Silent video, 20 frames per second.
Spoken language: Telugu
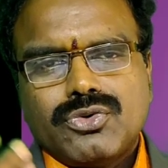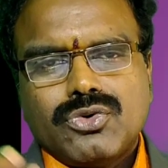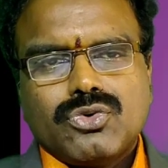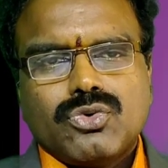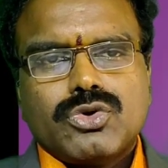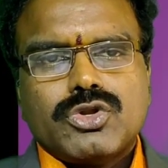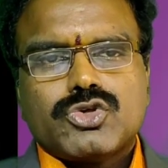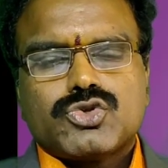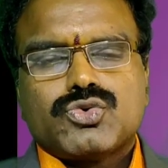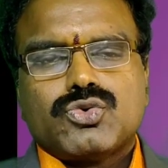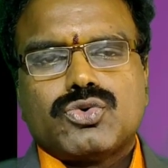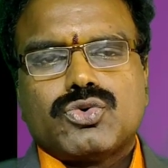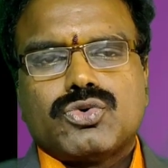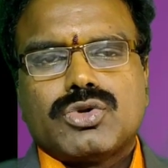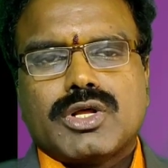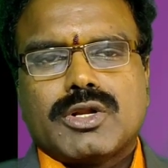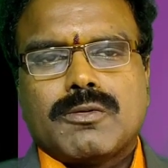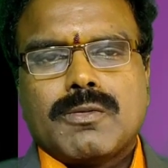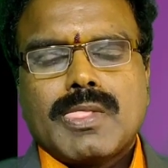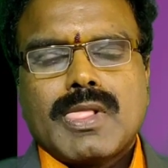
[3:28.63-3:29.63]
ఫుడ్లు కొనేసుకుంటూ
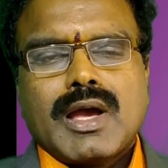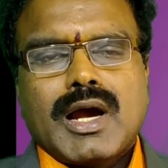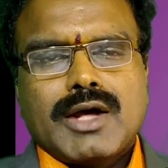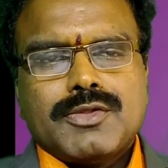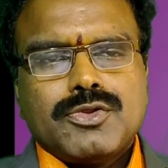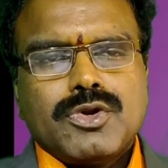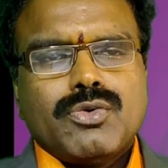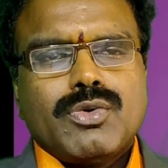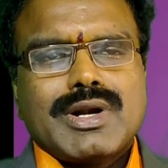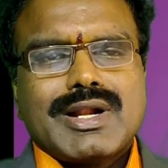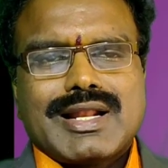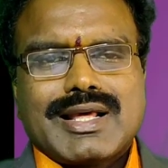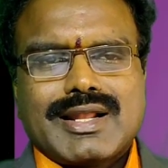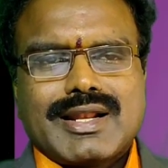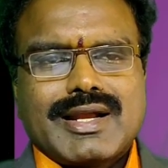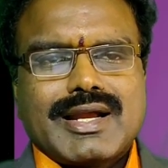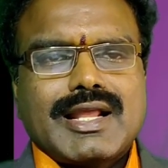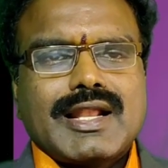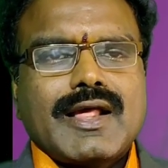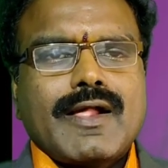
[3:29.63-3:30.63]
ఉన్నారు అందులో వాళ్ళు
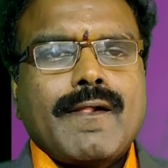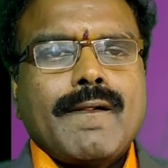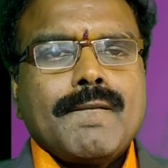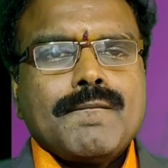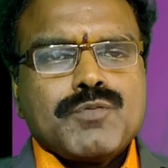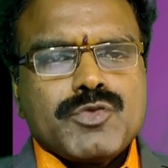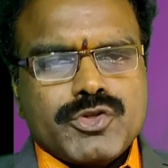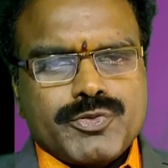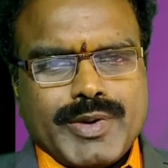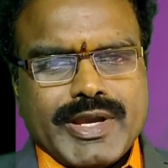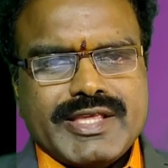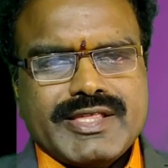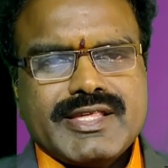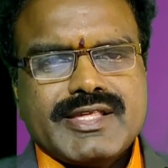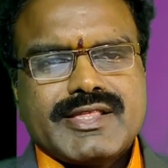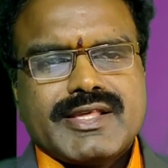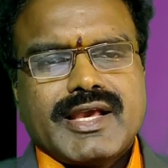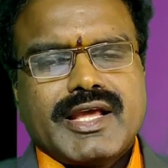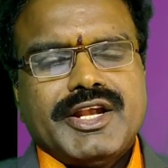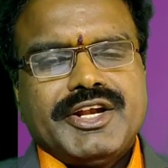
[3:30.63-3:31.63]
రకరకాల
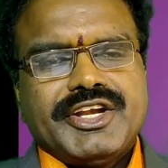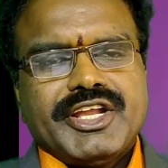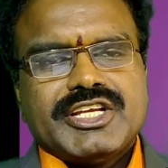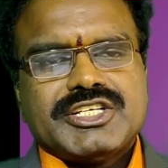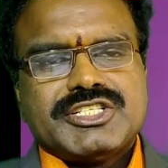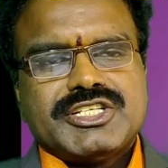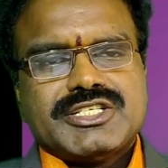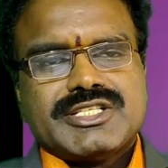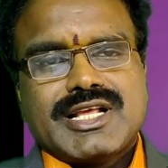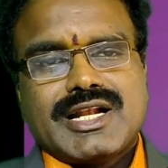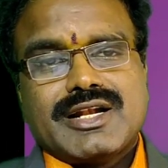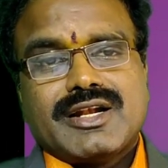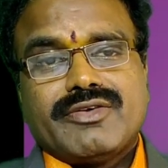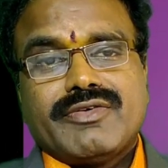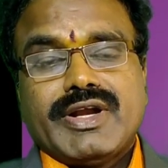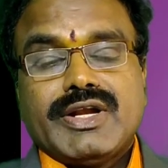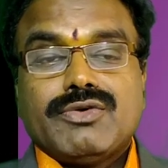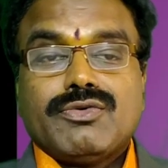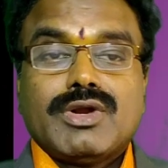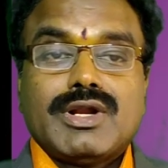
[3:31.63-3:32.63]
స్పైసీస్ కానీ టేస్టీ సాసులు
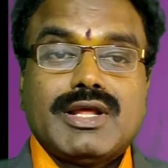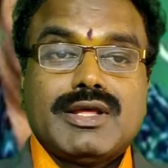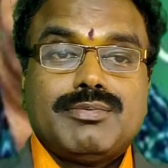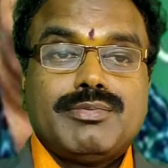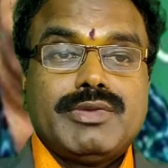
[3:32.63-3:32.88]
వేయడం వల్ల